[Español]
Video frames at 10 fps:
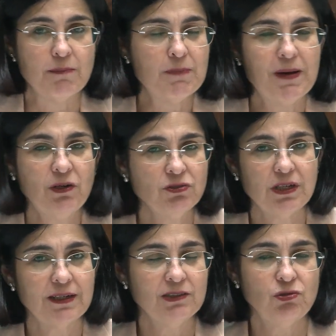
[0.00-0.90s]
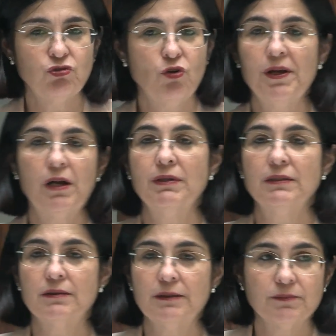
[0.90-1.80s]
Me paro si acaso
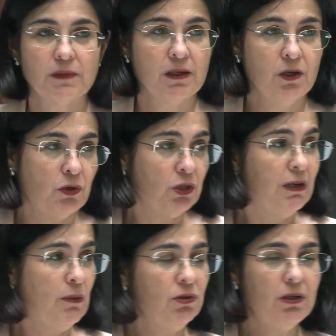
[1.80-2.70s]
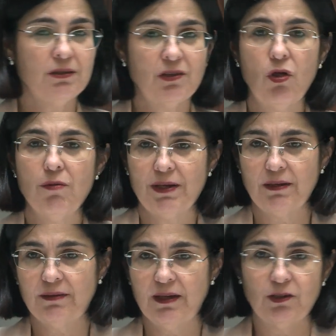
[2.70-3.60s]
someramente. Cuando hablamos del estado del
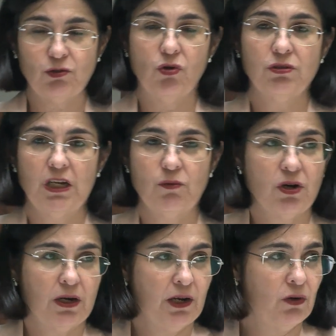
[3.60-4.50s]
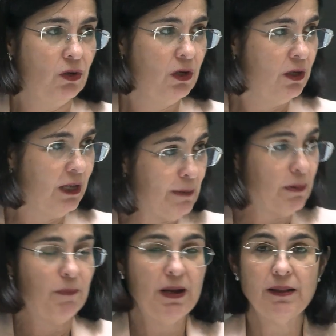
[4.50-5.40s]
bienestar, todos tenemos claro el
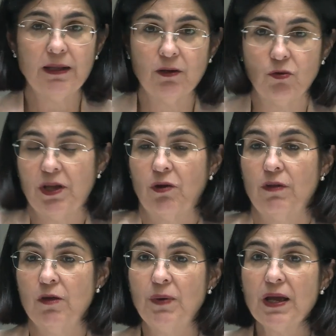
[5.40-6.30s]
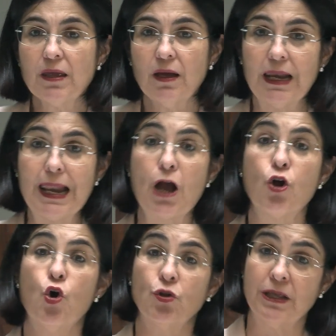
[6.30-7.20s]
papel del Gobierno de España en la
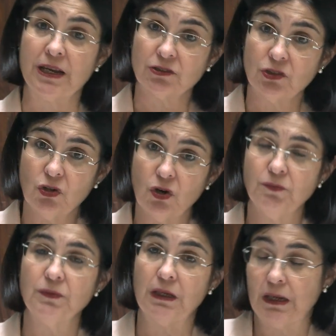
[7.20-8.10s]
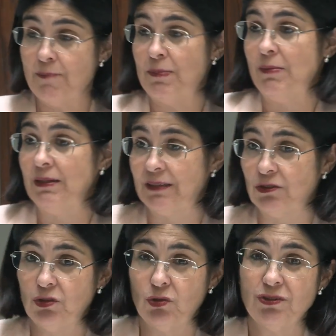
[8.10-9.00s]
coordinación y la
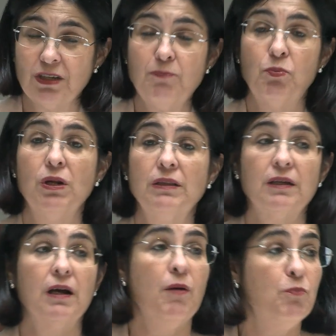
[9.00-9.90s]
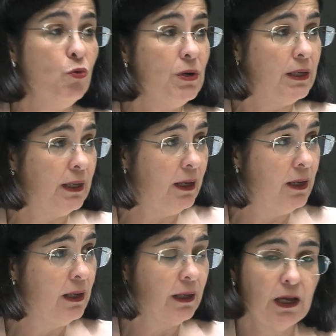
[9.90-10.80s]
implementación de todas esas políticas públicas
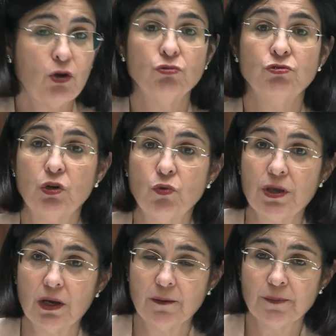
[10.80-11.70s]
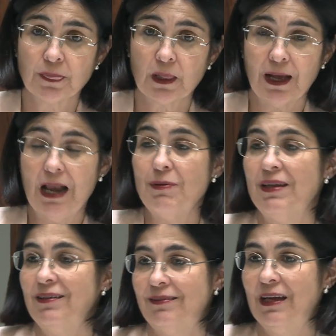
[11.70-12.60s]
que contribuyan al
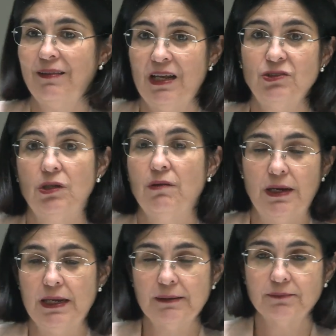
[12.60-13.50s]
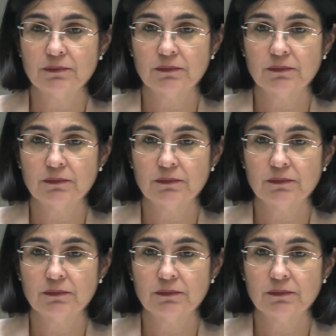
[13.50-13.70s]
bienestar de la ciudadanía.